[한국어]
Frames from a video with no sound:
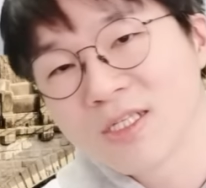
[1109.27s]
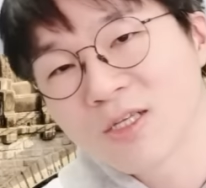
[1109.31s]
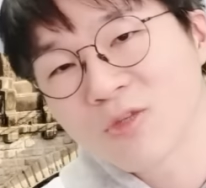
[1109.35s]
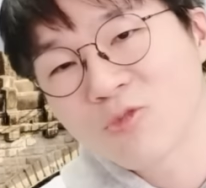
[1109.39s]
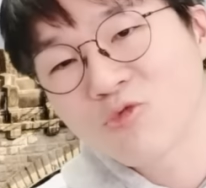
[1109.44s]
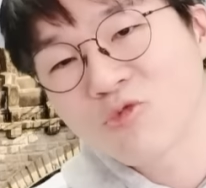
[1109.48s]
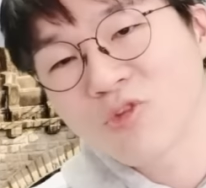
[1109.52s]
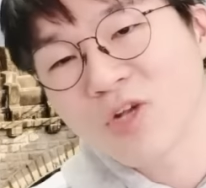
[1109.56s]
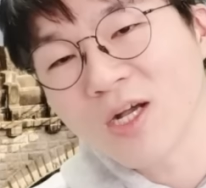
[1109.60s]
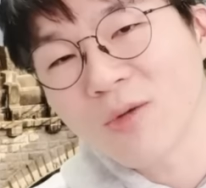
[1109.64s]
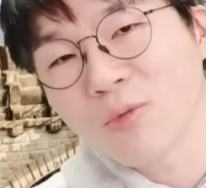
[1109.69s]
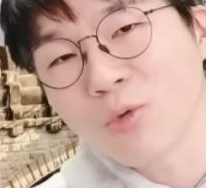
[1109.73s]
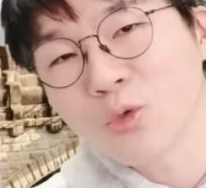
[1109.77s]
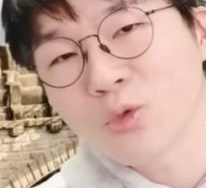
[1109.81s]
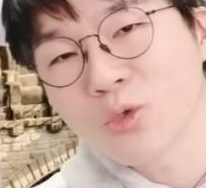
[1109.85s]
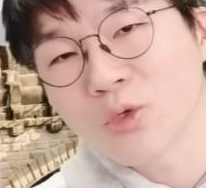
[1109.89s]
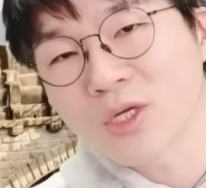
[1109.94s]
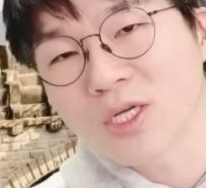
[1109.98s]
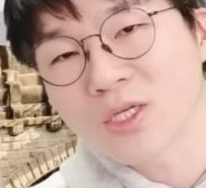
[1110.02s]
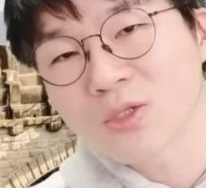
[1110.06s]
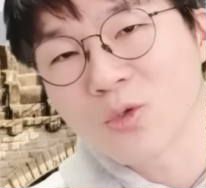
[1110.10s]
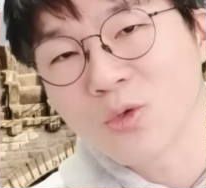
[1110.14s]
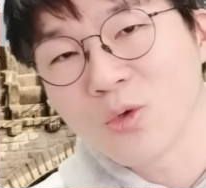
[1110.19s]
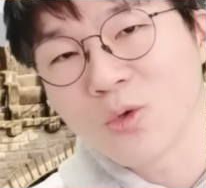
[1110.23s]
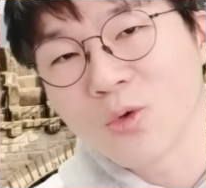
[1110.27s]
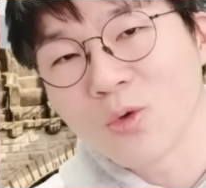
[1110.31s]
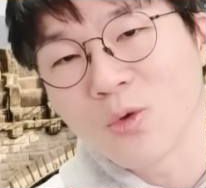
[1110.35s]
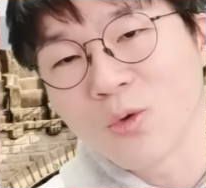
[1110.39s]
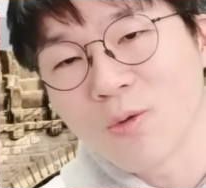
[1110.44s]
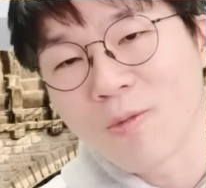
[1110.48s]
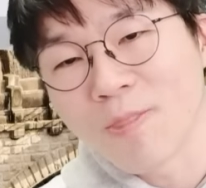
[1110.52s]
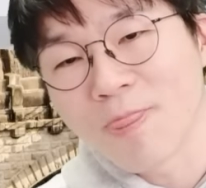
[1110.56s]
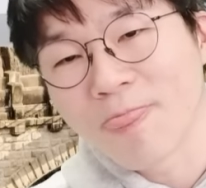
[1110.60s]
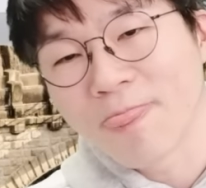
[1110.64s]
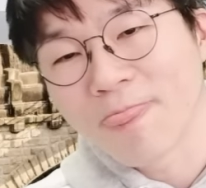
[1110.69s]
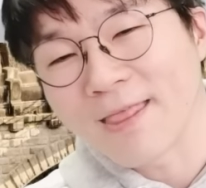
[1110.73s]
누가
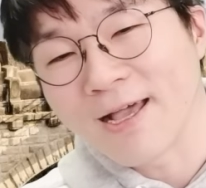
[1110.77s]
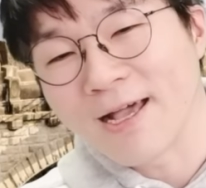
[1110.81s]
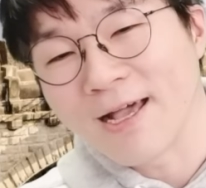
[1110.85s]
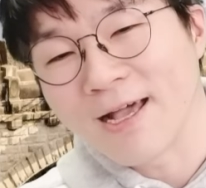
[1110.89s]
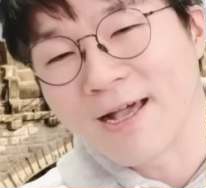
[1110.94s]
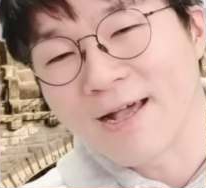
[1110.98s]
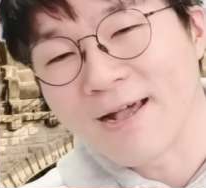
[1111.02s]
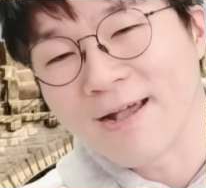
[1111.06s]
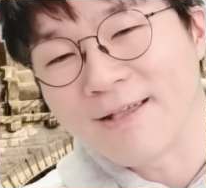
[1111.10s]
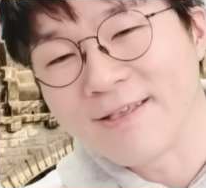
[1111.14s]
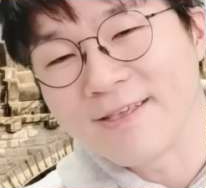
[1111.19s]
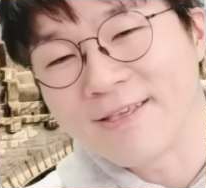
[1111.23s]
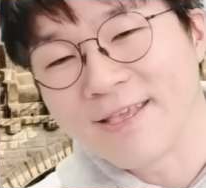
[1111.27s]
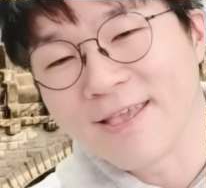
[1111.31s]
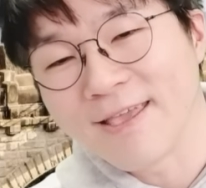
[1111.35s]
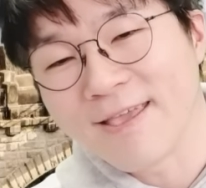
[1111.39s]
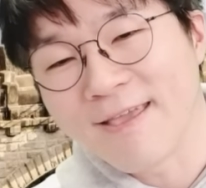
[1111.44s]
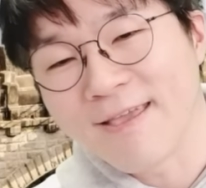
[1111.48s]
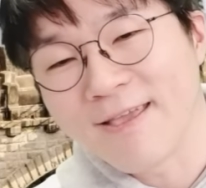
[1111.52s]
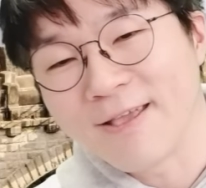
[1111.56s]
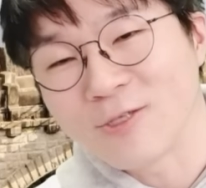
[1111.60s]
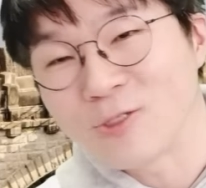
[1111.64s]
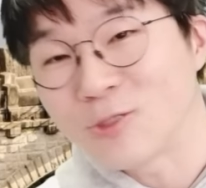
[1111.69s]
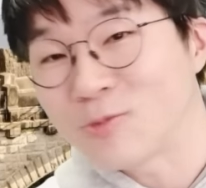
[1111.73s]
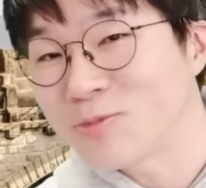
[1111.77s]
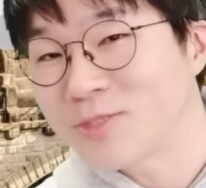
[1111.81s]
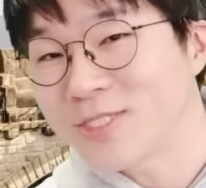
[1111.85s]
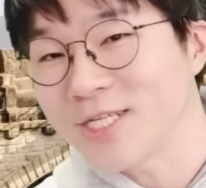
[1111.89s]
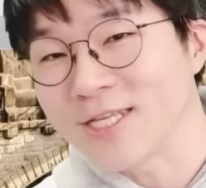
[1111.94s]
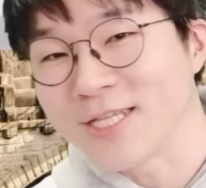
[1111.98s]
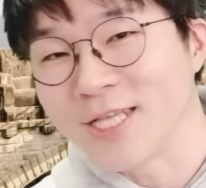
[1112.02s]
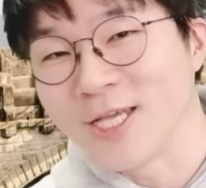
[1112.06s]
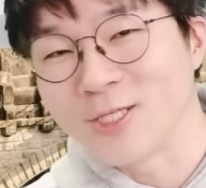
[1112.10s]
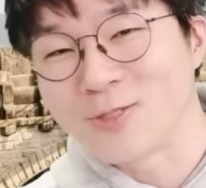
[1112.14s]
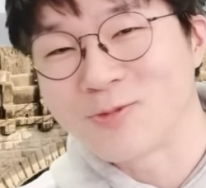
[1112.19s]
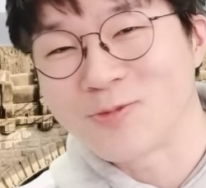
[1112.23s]
보더라도 아, 이게 쉽지
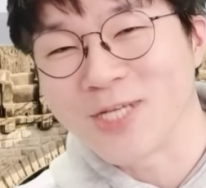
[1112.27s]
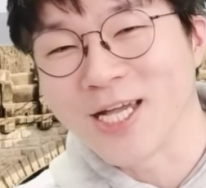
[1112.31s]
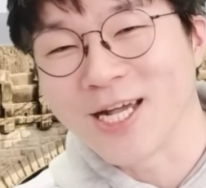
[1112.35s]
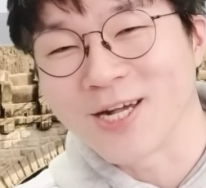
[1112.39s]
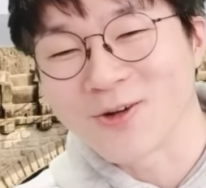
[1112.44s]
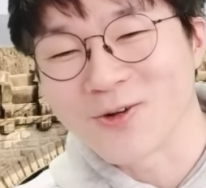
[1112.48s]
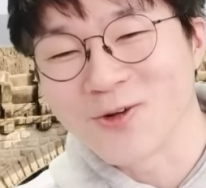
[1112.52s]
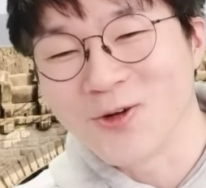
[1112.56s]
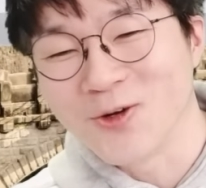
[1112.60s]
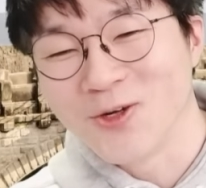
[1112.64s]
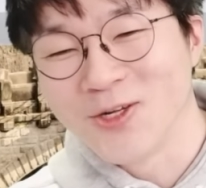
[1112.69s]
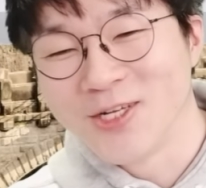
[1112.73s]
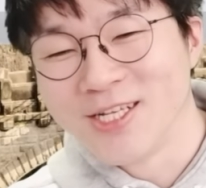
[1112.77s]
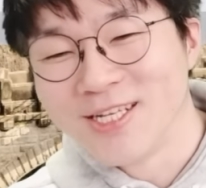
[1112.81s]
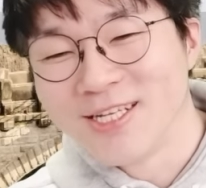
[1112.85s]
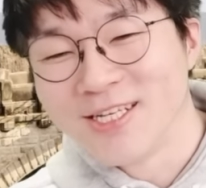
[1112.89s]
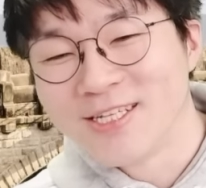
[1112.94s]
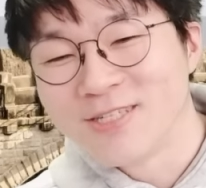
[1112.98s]
않아, 쉽지 않고.